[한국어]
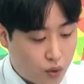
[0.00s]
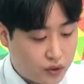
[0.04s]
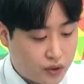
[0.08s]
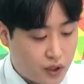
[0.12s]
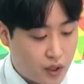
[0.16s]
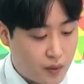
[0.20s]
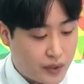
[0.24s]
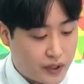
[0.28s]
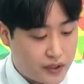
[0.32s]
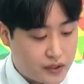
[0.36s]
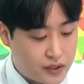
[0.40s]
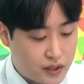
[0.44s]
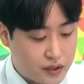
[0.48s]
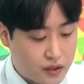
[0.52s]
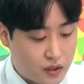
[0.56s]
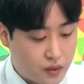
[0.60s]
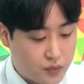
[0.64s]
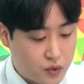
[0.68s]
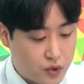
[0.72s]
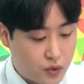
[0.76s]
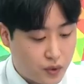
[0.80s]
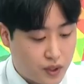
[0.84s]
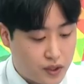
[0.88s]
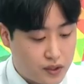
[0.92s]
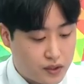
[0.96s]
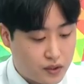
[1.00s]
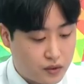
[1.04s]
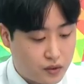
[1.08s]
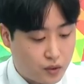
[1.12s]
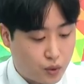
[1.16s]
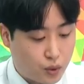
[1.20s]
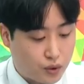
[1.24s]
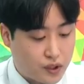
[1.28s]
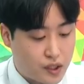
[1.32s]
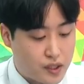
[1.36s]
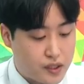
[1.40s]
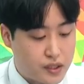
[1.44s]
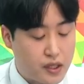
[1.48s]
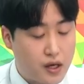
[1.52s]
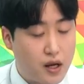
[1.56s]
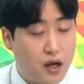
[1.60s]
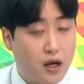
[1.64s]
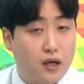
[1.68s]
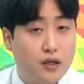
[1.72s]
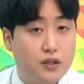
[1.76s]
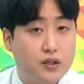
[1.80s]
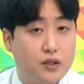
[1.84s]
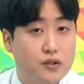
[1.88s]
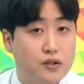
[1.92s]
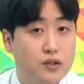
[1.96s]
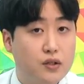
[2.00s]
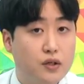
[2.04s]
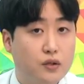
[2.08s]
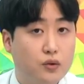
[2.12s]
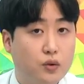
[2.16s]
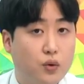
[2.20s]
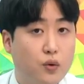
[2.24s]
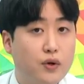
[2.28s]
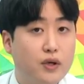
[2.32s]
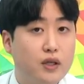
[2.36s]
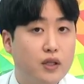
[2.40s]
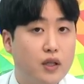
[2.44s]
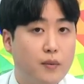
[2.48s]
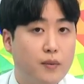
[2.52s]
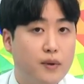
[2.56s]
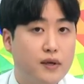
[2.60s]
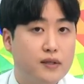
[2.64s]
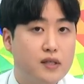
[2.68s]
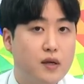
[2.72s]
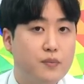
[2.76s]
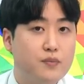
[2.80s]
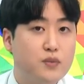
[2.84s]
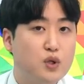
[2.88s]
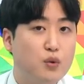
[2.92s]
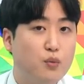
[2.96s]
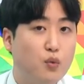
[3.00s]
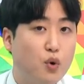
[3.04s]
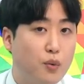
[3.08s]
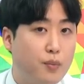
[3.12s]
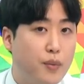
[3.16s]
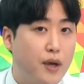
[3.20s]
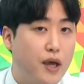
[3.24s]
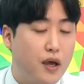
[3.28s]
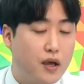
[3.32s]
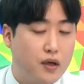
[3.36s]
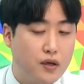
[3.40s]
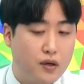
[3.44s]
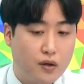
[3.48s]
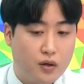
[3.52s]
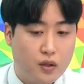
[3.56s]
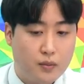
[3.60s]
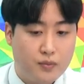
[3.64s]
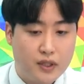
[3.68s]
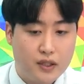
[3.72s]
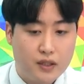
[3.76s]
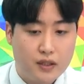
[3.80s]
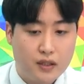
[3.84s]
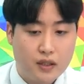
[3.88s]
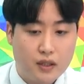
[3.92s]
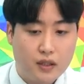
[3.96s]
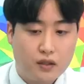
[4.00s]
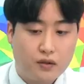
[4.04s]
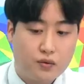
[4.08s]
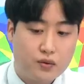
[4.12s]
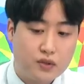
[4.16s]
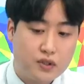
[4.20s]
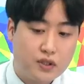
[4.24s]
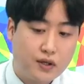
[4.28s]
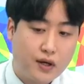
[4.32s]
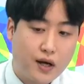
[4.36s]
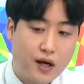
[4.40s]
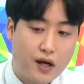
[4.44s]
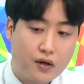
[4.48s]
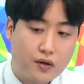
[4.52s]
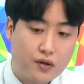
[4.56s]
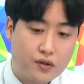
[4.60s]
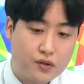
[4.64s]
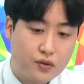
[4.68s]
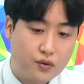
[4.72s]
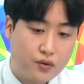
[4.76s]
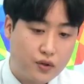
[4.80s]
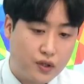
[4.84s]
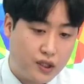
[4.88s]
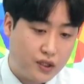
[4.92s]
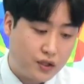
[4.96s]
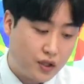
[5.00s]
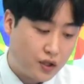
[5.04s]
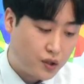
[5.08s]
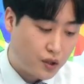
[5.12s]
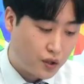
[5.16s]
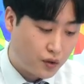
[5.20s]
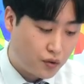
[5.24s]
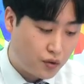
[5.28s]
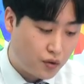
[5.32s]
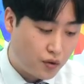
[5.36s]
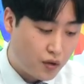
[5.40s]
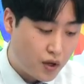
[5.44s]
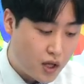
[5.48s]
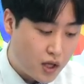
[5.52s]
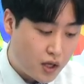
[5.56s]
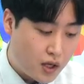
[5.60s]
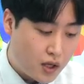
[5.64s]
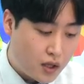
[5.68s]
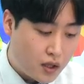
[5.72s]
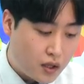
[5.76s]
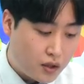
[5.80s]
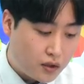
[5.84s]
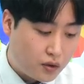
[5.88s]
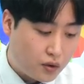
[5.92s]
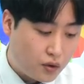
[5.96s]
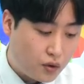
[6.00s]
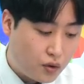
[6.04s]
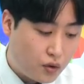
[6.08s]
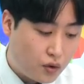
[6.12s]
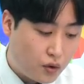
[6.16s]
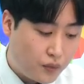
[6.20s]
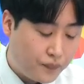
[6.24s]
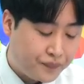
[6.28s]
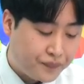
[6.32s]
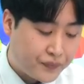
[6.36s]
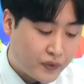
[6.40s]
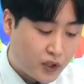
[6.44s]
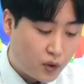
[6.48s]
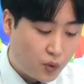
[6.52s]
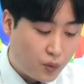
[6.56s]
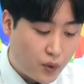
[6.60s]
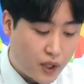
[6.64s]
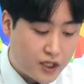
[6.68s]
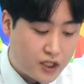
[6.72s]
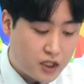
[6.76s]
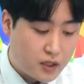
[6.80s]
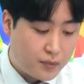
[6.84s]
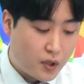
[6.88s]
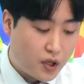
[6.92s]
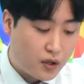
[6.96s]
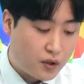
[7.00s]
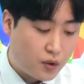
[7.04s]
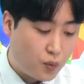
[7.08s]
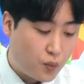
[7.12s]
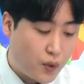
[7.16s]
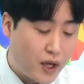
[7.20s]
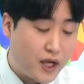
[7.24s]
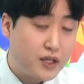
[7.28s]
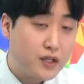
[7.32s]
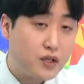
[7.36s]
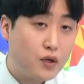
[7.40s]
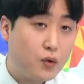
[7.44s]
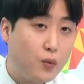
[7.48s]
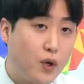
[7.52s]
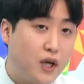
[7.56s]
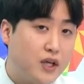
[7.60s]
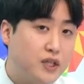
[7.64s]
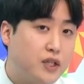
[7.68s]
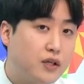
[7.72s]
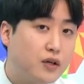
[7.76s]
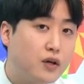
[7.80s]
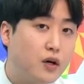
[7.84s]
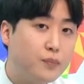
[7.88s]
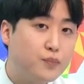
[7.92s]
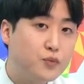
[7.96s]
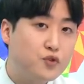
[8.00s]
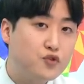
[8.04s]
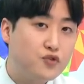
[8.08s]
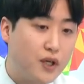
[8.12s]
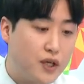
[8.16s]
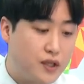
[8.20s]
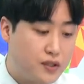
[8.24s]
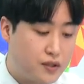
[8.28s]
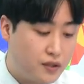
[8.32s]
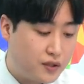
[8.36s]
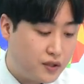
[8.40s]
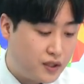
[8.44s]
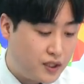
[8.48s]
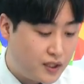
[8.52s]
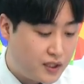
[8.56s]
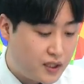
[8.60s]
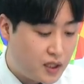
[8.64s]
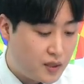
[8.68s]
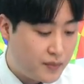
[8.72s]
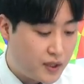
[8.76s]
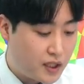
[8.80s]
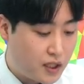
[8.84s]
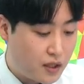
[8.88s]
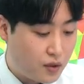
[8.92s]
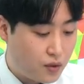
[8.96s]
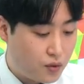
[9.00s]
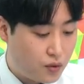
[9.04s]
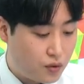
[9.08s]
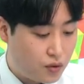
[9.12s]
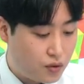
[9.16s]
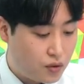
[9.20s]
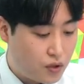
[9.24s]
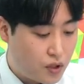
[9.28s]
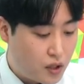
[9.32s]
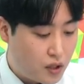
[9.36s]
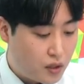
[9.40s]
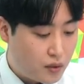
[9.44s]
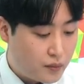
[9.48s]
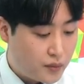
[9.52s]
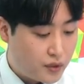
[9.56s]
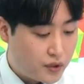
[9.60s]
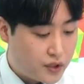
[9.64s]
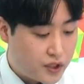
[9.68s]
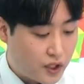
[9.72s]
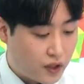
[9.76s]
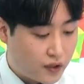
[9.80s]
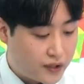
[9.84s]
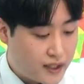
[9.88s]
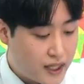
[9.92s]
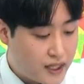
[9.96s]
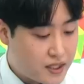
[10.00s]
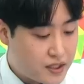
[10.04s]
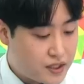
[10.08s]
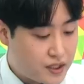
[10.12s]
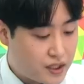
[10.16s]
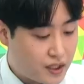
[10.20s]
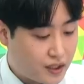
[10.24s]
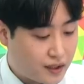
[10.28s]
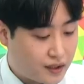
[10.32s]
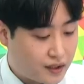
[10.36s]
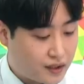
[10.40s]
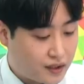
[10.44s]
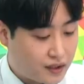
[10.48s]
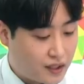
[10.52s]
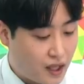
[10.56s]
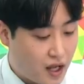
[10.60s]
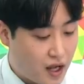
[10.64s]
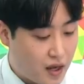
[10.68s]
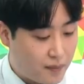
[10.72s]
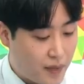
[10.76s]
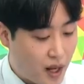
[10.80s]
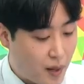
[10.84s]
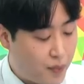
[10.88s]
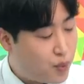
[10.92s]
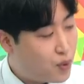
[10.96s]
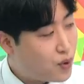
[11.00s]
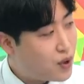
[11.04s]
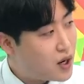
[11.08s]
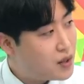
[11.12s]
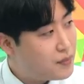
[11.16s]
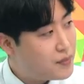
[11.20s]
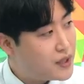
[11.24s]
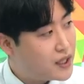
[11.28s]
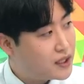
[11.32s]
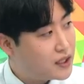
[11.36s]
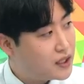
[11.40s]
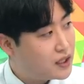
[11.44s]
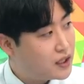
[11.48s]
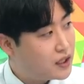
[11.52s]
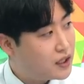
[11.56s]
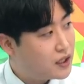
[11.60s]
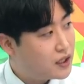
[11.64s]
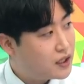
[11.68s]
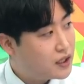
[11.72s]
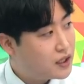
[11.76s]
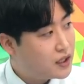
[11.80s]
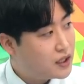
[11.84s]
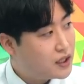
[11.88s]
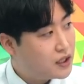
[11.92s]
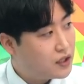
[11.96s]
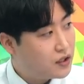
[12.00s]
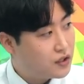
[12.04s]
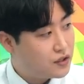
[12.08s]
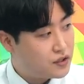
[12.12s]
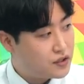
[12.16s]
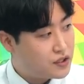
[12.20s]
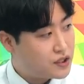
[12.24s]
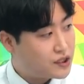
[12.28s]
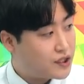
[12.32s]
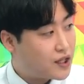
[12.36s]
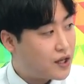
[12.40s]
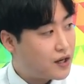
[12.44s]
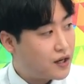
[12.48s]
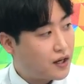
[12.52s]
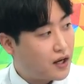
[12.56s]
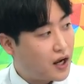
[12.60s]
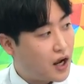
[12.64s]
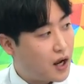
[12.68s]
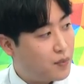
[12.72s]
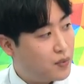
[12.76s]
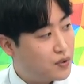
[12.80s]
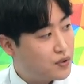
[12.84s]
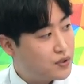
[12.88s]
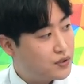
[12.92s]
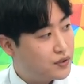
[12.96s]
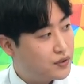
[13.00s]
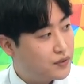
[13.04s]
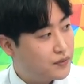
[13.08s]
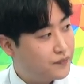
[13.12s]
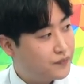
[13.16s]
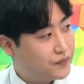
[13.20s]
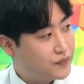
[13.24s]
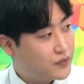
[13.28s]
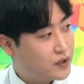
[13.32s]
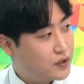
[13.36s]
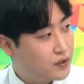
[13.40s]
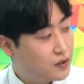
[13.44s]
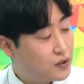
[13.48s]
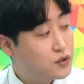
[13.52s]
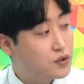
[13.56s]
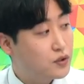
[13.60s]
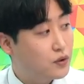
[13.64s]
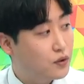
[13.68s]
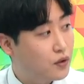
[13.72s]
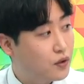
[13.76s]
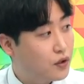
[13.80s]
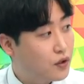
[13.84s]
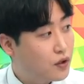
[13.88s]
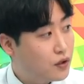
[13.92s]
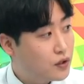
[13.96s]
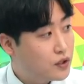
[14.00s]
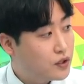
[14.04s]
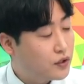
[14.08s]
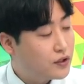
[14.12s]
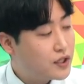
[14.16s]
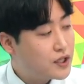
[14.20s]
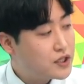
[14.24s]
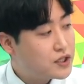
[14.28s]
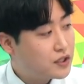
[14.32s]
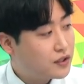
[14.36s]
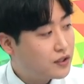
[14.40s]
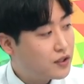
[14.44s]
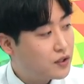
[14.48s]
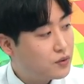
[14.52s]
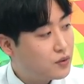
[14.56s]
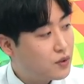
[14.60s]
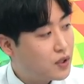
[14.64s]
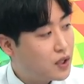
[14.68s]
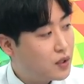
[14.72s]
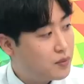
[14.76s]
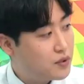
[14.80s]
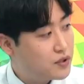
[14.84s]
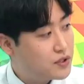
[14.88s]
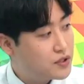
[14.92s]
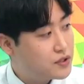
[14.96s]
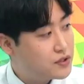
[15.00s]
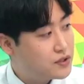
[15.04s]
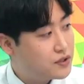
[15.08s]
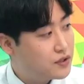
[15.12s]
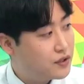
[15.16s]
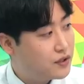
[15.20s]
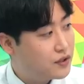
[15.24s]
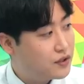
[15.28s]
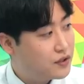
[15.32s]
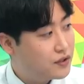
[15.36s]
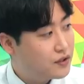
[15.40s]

호텔 면세점 쪽에서는 호텔 신라가 전년 동기 대비 3.5배 영업이익이 또 증가할 것으로 기대되고 네. 또 외식업, 외, 외식업 중에서 디딤이라고 뭐 연안식당 마포갈매기 이런 식당 가보셨... 운영 네, 그렇죠. 가봤죠. 연안식당도 가보셨어요?